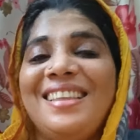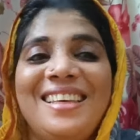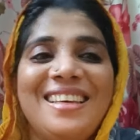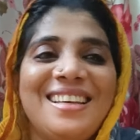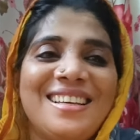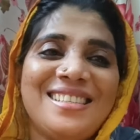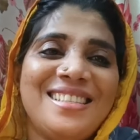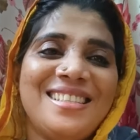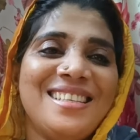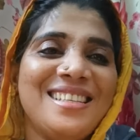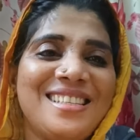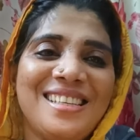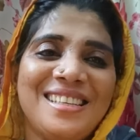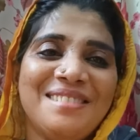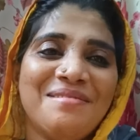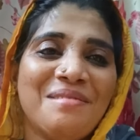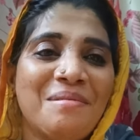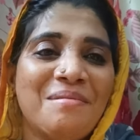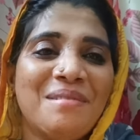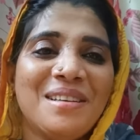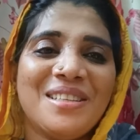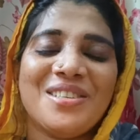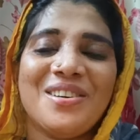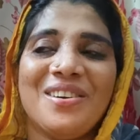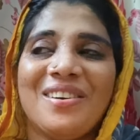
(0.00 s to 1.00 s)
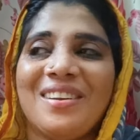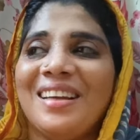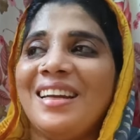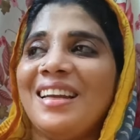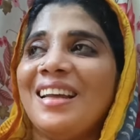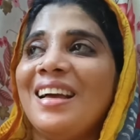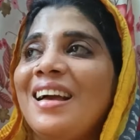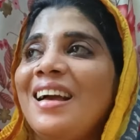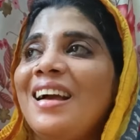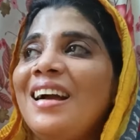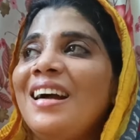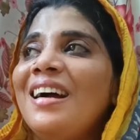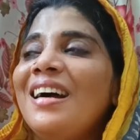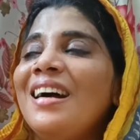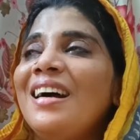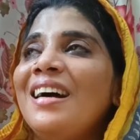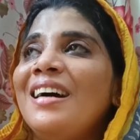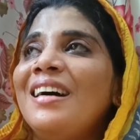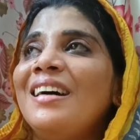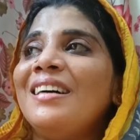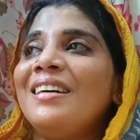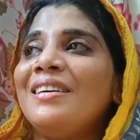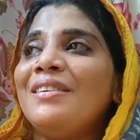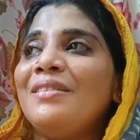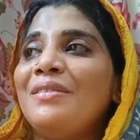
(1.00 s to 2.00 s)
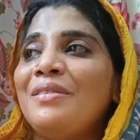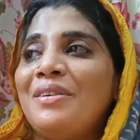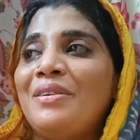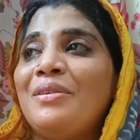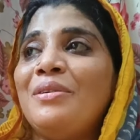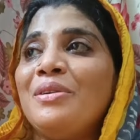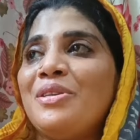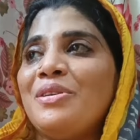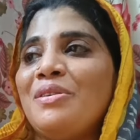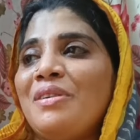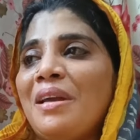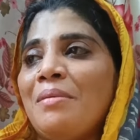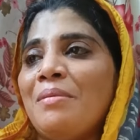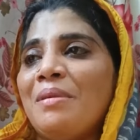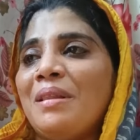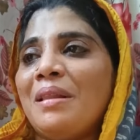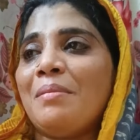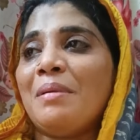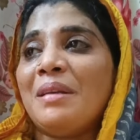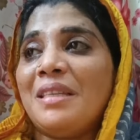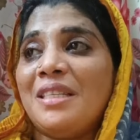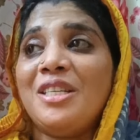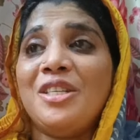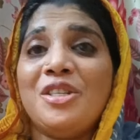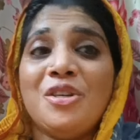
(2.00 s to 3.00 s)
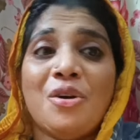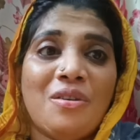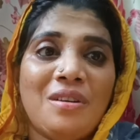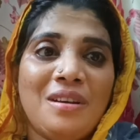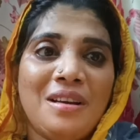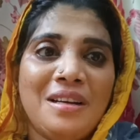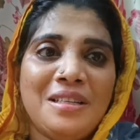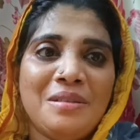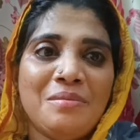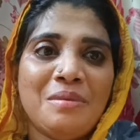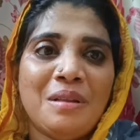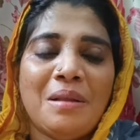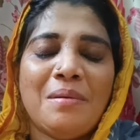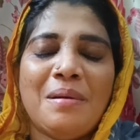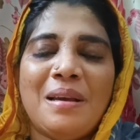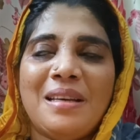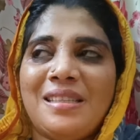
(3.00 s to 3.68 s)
दी अच्छी चाहिए मम्मा चॉकलेट वो खुश हो गया मतलब अच्छी चॉकलेट्स मतलब